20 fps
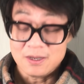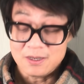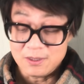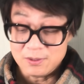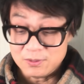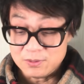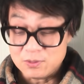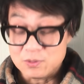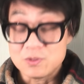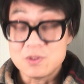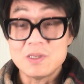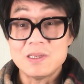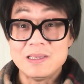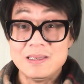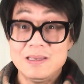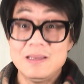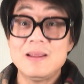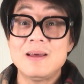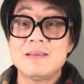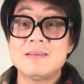然后有些
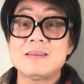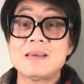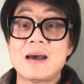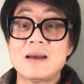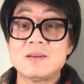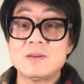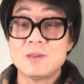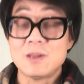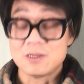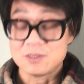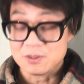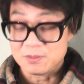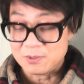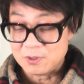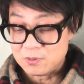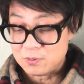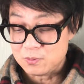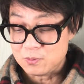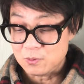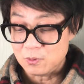疑难杂症啊，像什
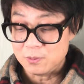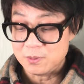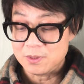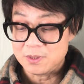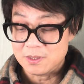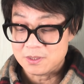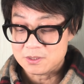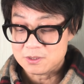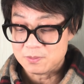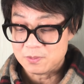么骷髅病啊、